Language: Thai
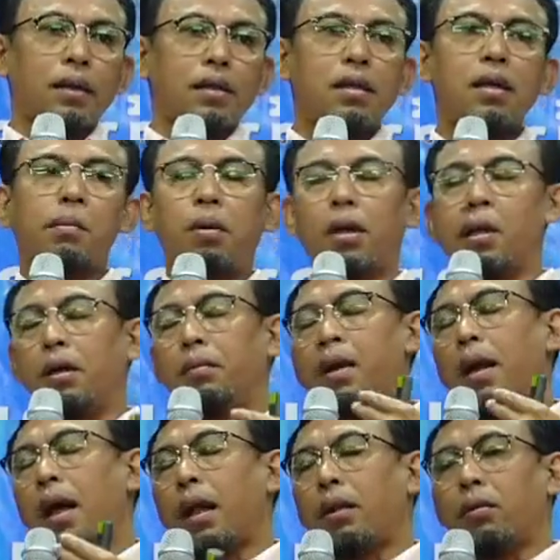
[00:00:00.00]
ซึ่งพอถึงเว
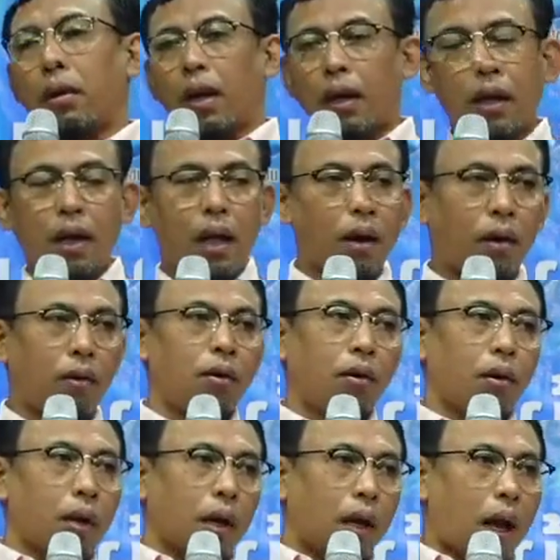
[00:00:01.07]
ลาตรงนั้นแล้ว
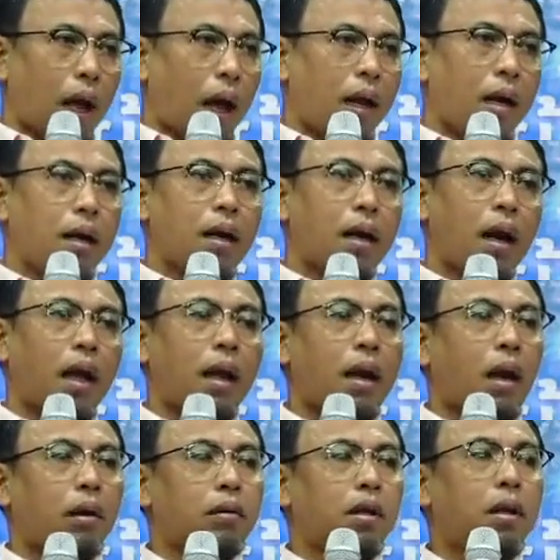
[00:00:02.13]
หลายเรื่องหลาย
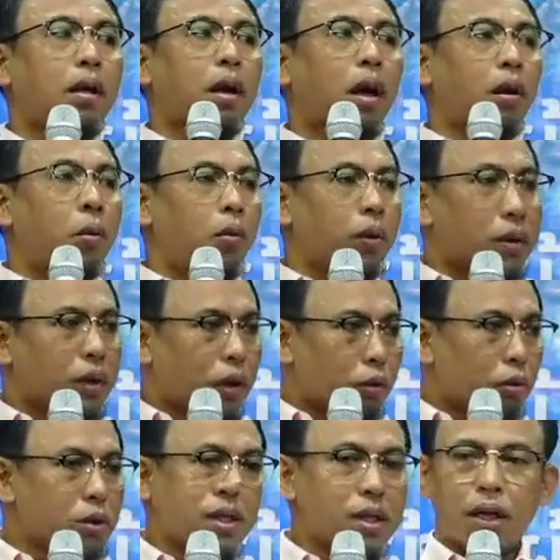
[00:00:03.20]
ราวที่เราควรจะ
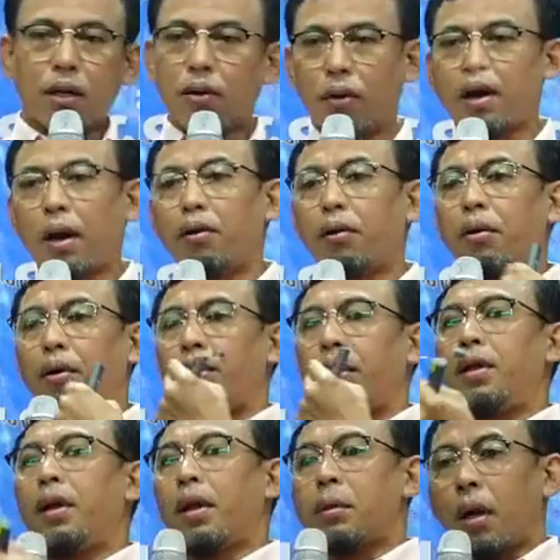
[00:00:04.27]
รู้สิทธิ์ของเราก่อน
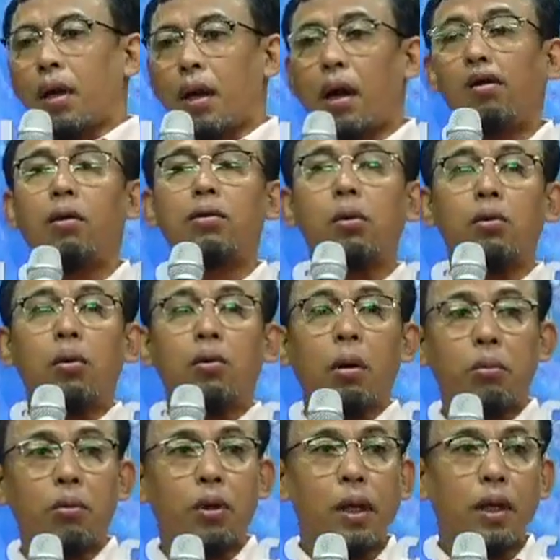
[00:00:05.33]
ที่เราจะเข้าสู่กระบ
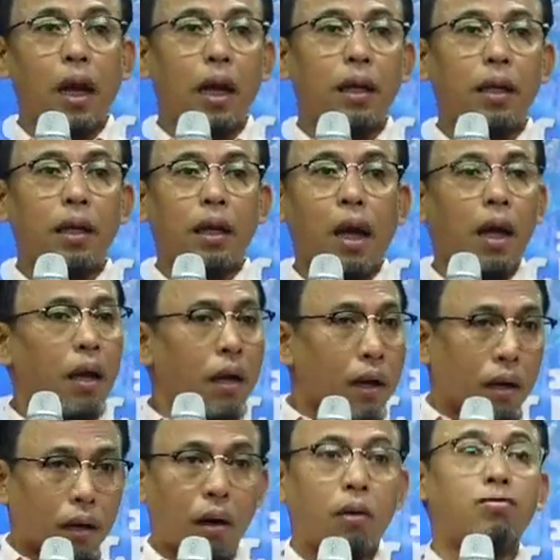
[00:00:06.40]
วนการนิกา
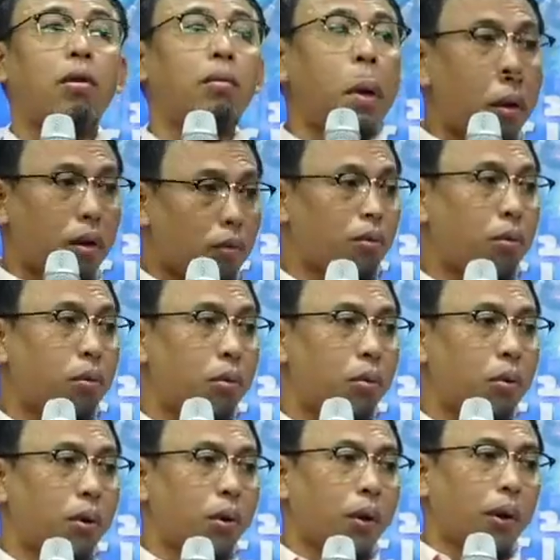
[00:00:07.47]
เราก็ไม่รู้
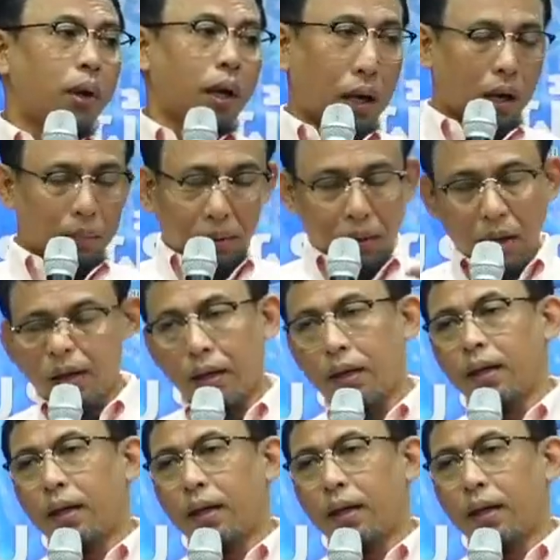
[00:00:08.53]
นะครับเพราะงั้น